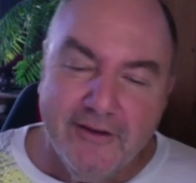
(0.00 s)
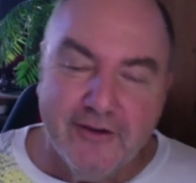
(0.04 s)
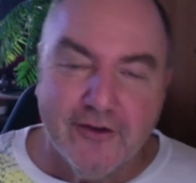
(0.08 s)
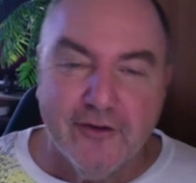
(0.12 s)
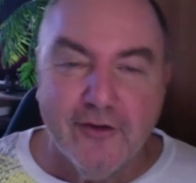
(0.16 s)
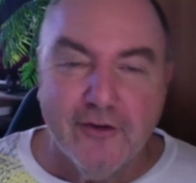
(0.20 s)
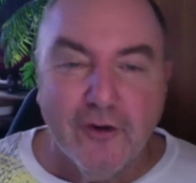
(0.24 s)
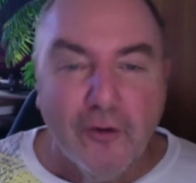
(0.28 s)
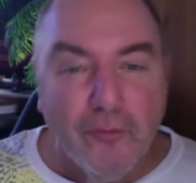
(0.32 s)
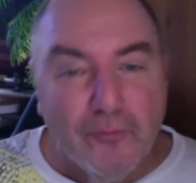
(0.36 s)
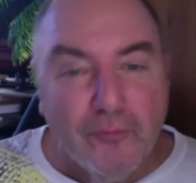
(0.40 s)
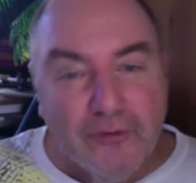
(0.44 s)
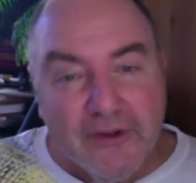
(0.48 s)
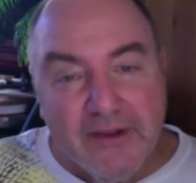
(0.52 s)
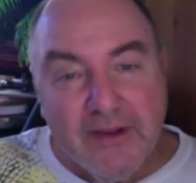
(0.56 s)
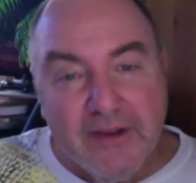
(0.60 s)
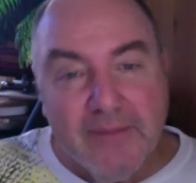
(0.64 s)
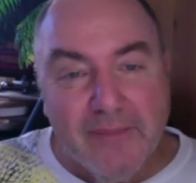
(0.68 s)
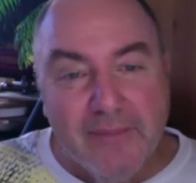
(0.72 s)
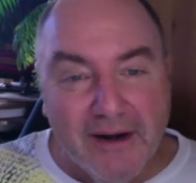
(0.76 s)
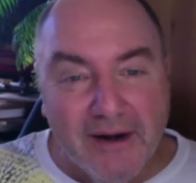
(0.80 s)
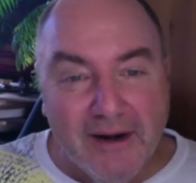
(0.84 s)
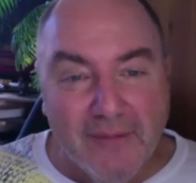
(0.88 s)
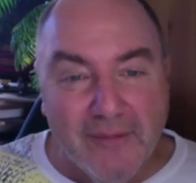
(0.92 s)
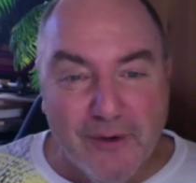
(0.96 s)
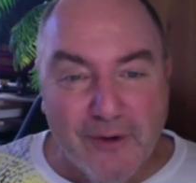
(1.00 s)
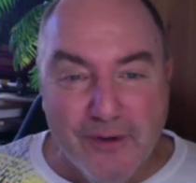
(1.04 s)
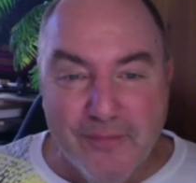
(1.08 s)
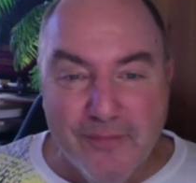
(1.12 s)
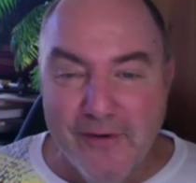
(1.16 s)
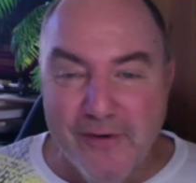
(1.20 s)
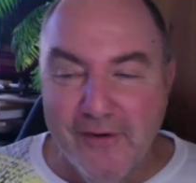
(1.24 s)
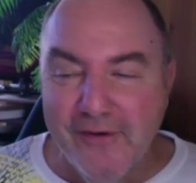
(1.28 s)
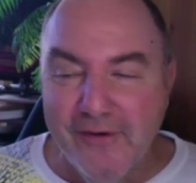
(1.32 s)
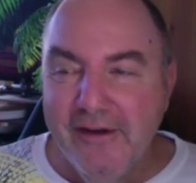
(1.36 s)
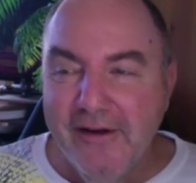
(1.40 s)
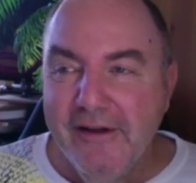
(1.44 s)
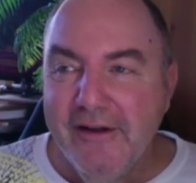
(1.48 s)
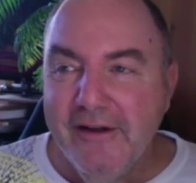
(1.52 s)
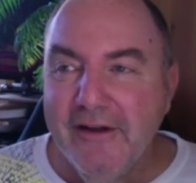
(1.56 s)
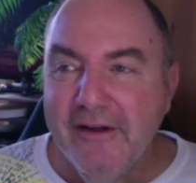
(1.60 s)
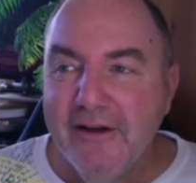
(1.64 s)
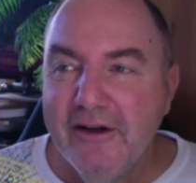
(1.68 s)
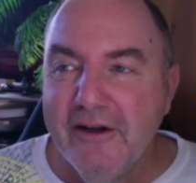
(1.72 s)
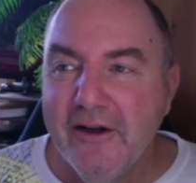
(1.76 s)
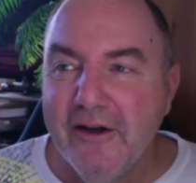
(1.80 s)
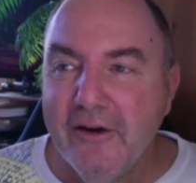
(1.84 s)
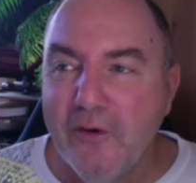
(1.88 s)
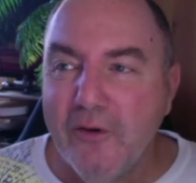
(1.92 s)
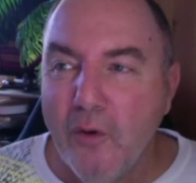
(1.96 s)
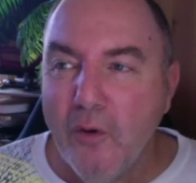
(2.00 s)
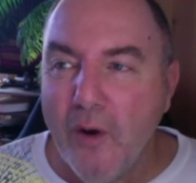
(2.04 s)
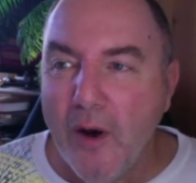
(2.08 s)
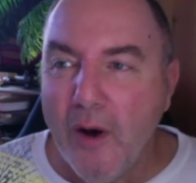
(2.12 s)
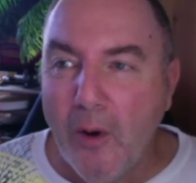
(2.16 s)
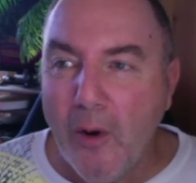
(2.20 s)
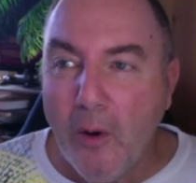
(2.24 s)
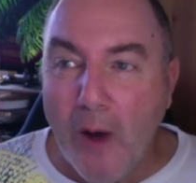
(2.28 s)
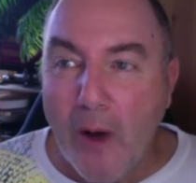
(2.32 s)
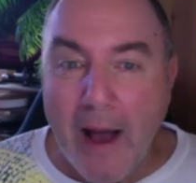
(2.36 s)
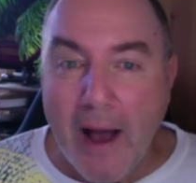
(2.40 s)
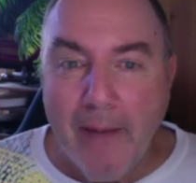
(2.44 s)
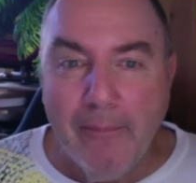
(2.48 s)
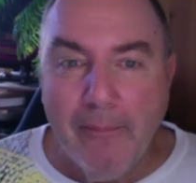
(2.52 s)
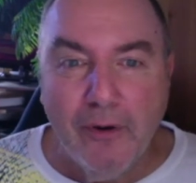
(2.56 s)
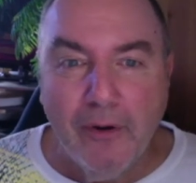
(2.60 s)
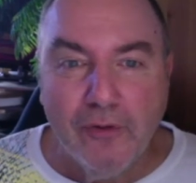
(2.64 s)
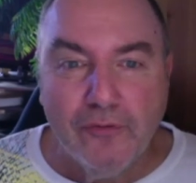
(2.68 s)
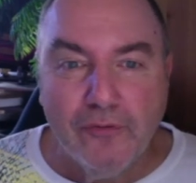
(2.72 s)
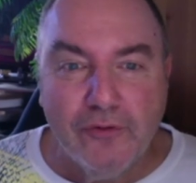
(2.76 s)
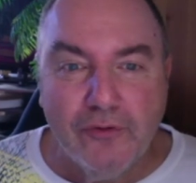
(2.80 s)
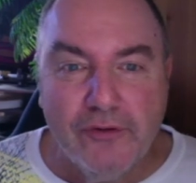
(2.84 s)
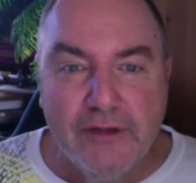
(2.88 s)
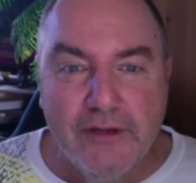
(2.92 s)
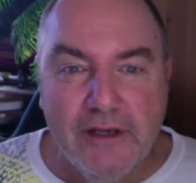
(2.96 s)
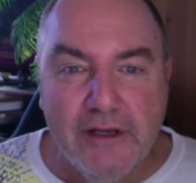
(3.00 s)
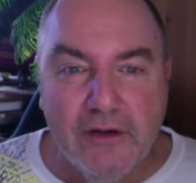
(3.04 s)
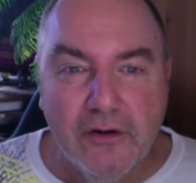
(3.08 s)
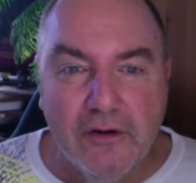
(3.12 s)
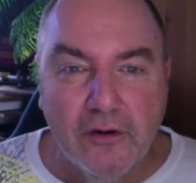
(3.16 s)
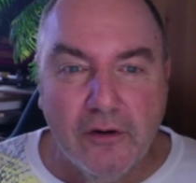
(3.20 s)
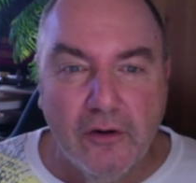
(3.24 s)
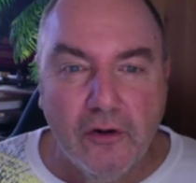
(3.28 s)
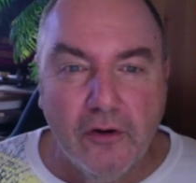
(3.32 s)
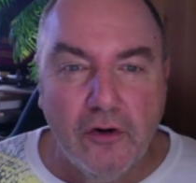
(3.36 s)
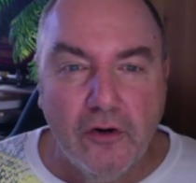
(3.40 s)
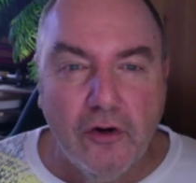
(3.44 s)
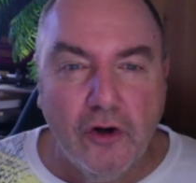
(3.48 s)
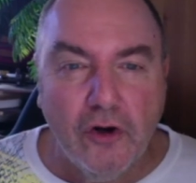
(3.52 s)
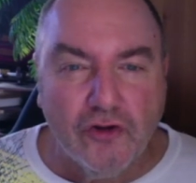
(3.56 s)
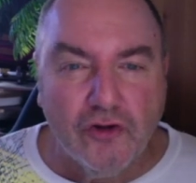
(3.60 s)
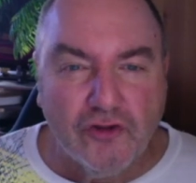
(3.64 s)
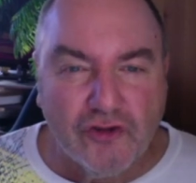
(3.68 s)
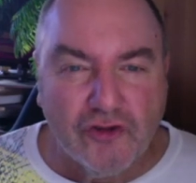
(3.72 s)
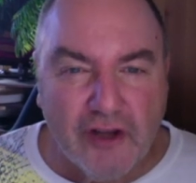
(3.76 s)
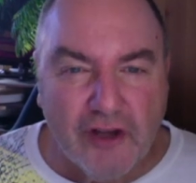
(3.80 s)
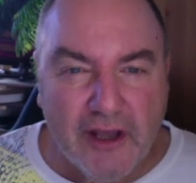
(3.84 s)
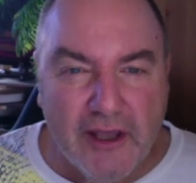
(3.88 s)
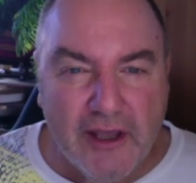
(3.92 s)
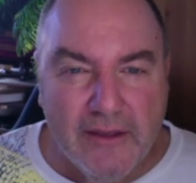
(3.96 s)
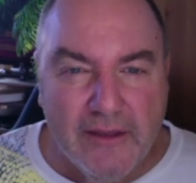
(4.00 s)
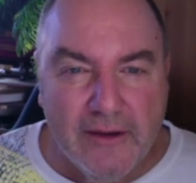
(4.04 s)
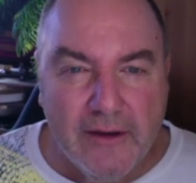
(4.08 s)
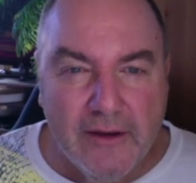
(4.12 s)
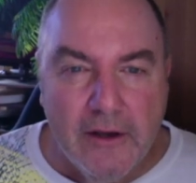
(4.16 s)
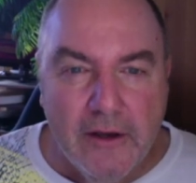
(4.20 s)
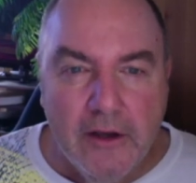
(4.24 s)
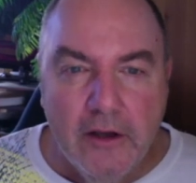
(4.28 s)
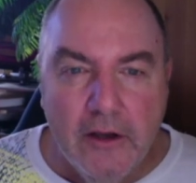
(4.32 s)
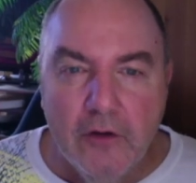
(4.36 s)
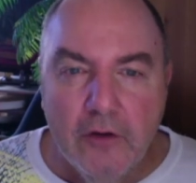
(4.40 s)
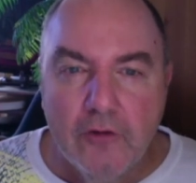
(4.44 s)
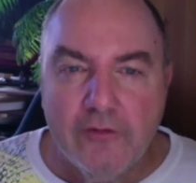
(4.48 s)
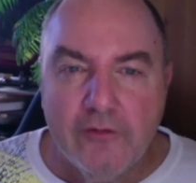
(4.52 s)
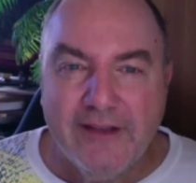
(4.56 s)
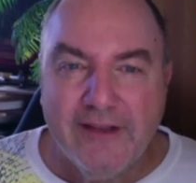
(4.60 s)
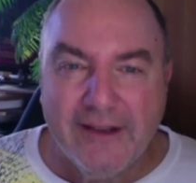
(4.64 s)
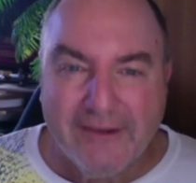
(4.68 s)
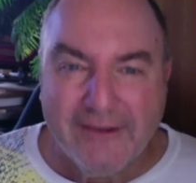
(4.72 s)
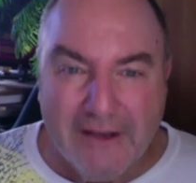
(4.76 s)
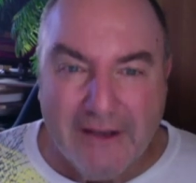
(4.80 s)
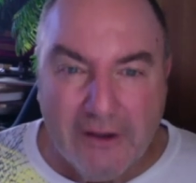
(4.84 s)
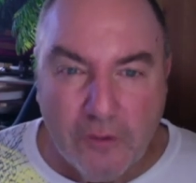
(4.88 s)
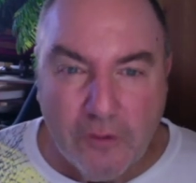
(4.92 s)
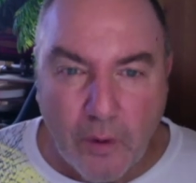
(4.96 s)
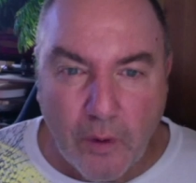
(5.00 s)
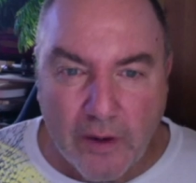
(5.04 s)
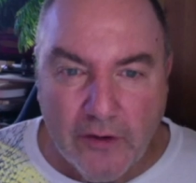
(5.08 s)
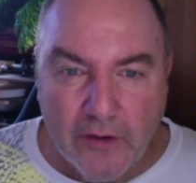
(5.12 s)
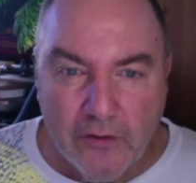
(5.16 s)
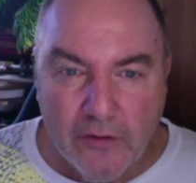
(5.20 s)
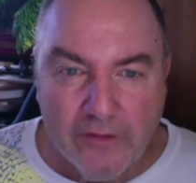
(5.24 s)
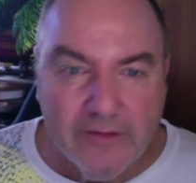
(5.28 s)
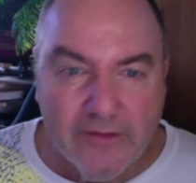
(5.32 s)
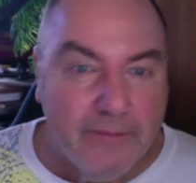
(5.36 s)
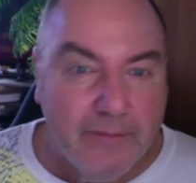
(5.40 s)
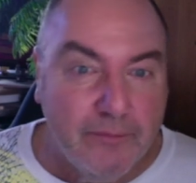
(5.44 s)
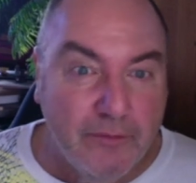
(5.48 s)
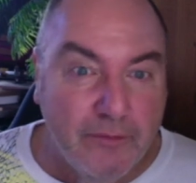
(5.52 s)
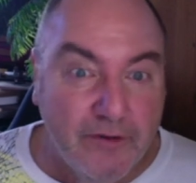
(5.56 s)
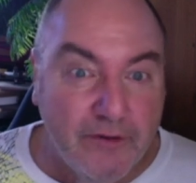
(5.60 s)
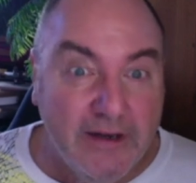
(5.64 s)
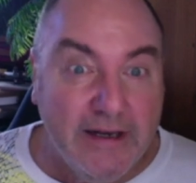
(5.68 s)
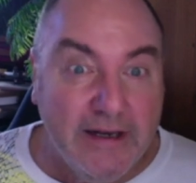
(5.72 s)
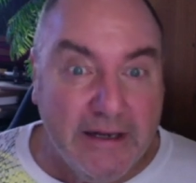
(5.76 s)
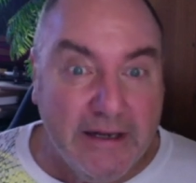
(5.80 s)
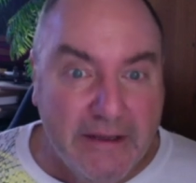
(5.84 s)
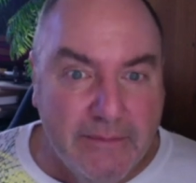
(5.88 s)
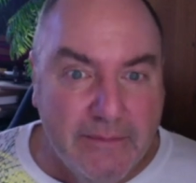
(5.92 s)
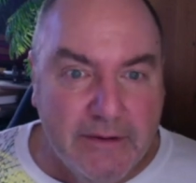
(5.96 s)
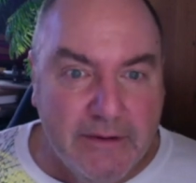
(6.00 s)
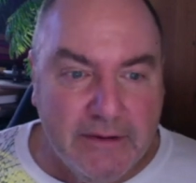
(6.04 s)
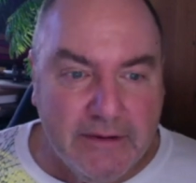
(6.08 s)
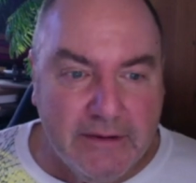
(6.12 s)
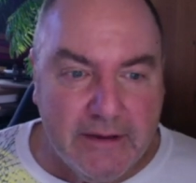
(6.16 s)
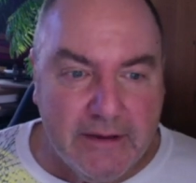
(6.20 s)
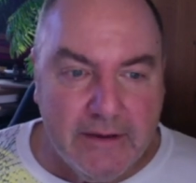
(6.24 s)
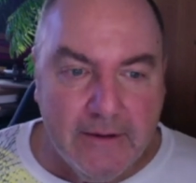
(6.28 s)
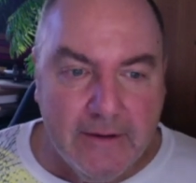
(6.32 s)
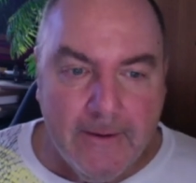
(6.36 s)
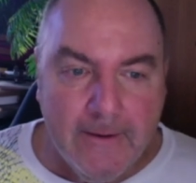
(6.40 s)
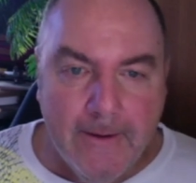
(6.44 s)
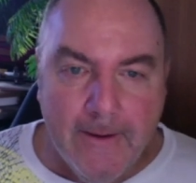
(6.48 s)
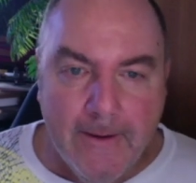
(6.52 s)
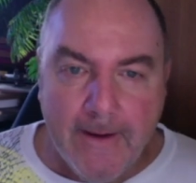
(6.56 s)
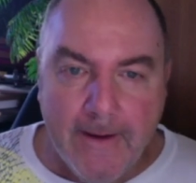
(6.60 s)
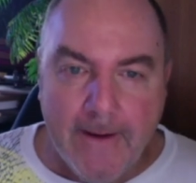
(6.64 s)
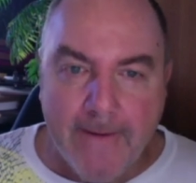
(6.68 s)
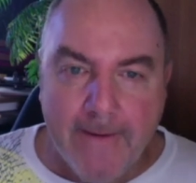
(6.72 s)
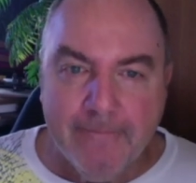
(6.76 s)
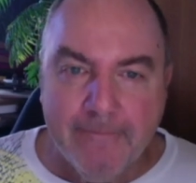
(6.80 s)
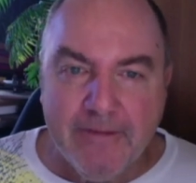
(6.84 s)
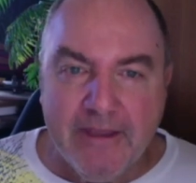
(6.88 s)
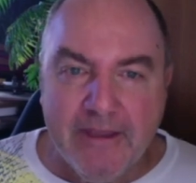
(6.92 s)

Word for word: obsédé par l'abonnement, euh, ont abandonné leur, euh, leur chaîne, certaines croyances qui pouvaient les limiter, hein.